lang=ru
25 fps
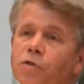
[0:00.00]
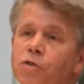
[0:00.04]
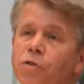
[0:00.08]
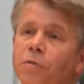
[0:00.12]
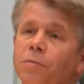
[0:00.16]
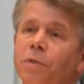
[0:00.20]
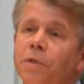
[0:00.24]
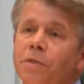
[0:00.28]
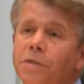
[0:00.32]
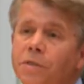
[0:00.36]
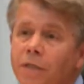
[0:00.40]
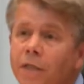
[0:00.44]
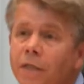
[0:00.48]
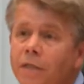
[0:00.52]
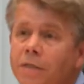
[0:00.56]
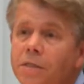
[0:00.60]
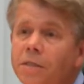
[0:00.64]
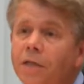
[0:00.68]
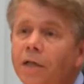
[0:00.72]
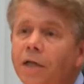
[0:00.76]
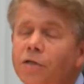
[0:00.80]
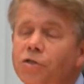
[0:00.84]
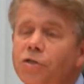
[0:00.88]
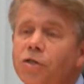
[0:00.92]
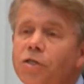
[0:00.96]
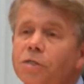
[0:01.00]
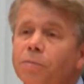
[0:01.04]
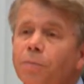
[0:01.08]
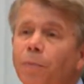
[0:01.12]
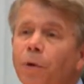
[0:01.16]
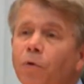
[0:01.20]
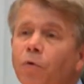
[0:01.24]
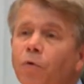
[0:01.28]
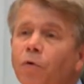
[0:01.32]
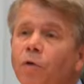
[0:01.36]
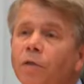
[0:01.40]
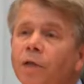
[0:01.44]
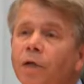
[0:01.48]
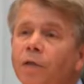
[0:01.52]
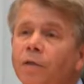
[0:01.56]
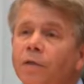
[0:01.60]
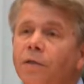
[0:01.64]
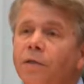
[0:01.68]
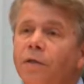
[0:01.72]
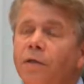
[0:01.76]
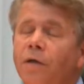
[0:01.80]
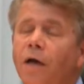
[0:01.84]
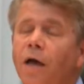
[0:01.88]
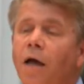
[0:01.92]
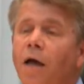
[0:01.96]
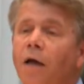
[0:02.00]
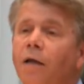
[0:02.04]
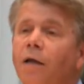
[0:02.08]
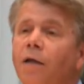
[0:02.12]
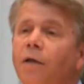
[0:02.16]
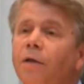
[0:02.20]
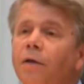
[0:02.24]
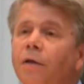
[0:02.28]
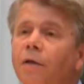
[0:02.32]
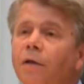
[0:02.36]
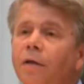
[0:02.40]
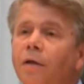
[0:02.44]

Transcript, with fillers: чтобы дети наши спокойно отдыхали.